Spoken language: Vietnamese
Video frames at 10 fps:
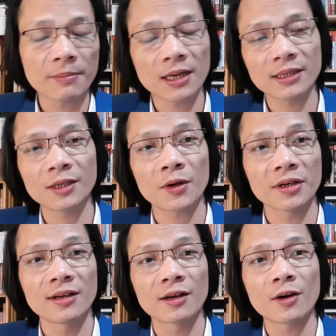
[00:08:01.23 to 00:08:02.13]
bằng cái con
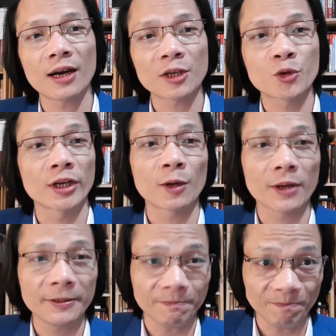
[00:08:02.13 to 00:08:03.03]
đường gọi là truyền thông
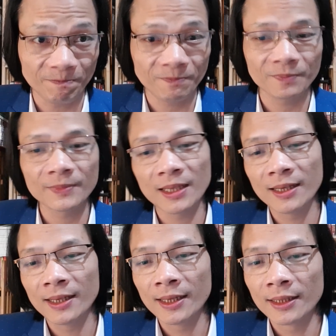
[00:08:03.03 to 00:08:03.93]
đấy.
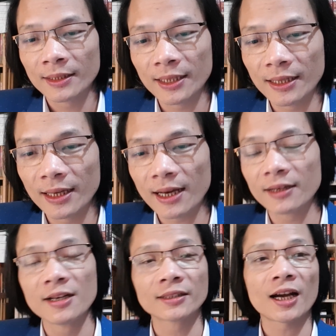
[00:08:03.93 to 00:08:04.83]
Thì
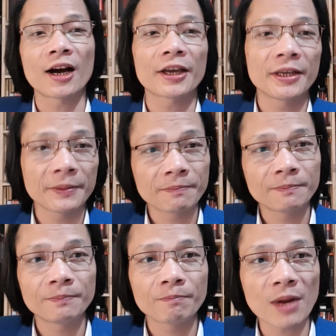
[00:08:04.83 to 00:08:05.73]
đương thời,
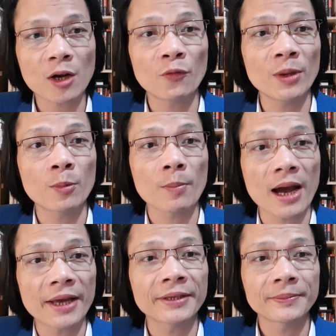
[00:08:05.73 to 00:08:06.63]
bác có viết một
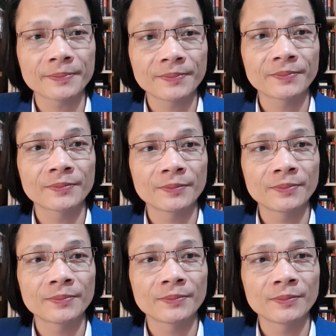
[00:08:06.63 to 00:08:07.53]
bài
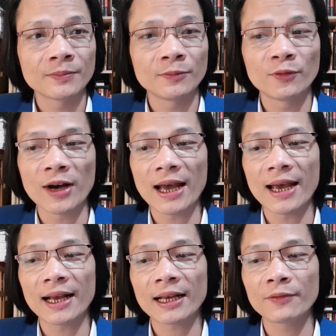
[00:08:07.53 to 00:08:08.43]

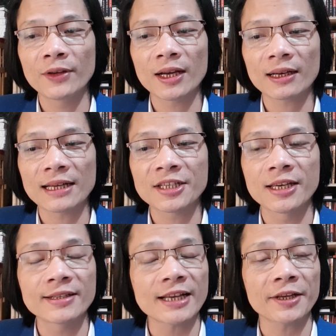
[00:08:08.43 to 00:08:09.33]
về cái việc là
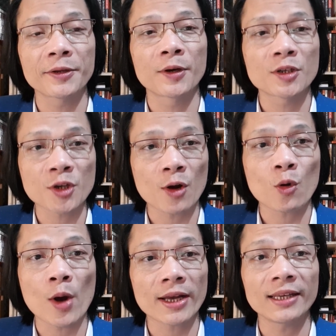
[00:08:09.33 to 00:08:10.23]
chiến tranh nhồi sọ
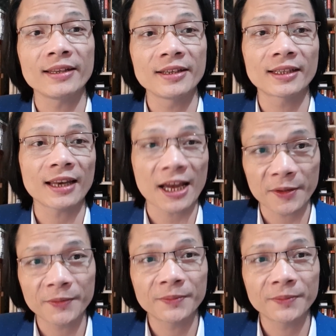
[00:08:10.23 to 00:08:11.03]
của Hoa Kỳ như thế nào.